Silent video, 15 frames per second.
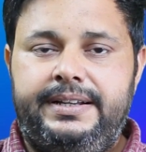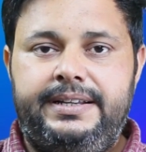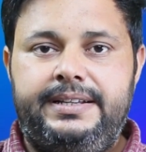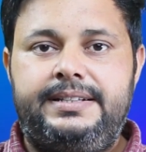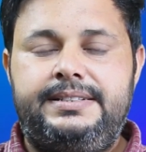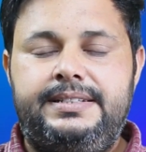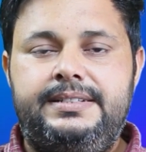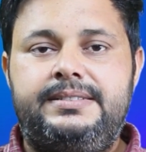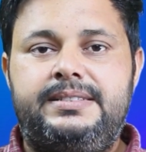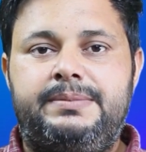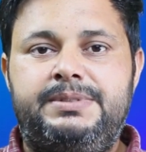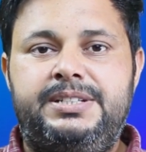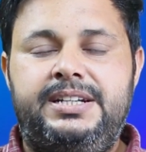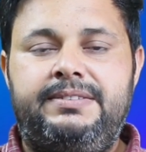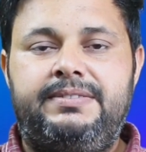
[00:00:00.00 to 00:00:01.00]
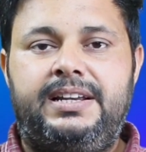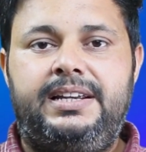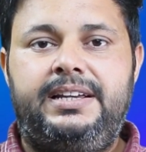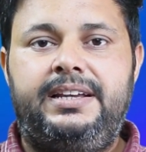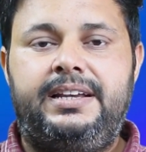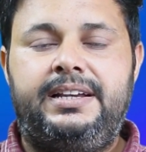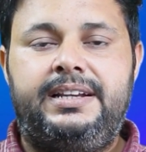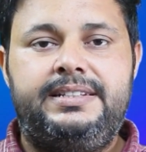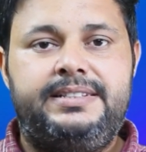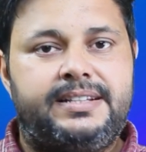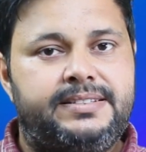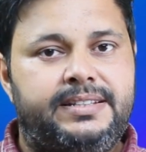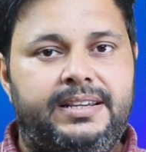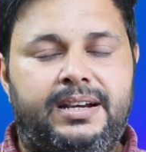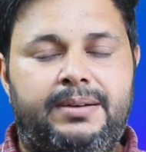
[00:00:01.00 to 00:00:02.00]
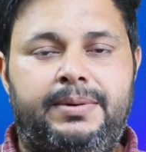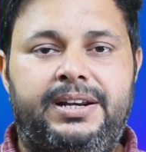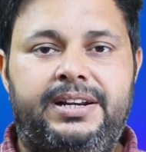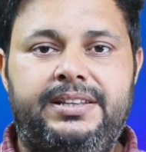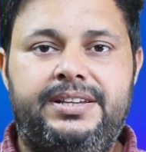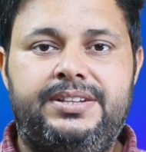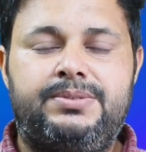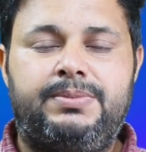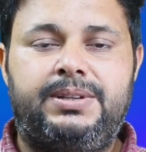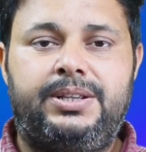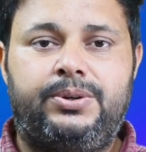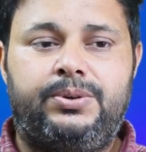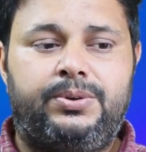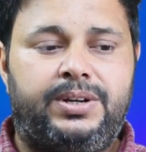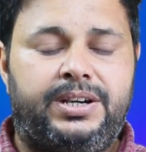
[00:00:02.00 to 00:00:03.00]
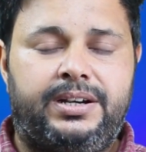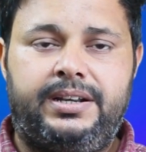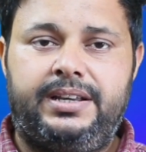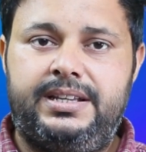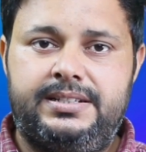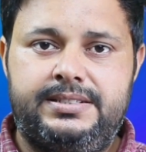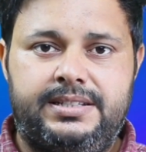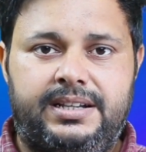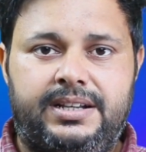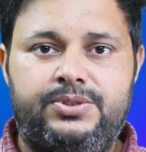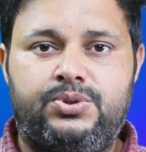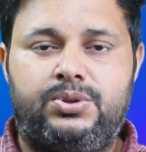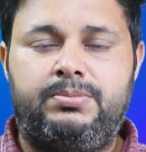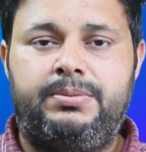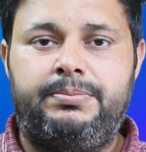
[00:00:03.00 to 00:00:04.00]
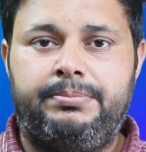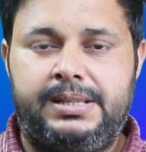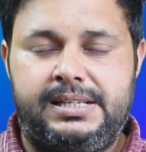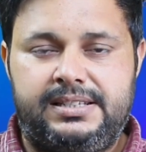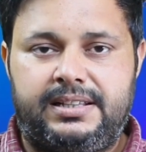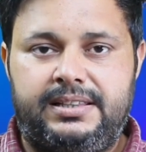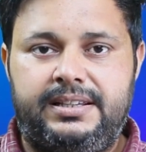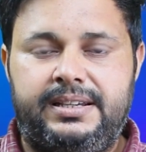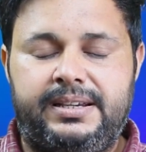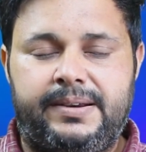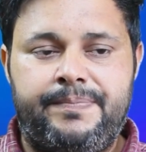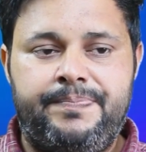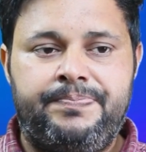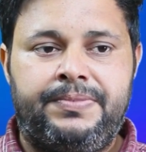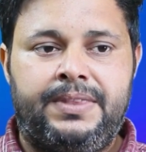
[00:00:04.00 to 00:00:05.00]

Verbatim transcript: एक चीज़ समझने वाली है कि जैसे हमारे देश में देखो हर एक जगह जॉब मिल जाती है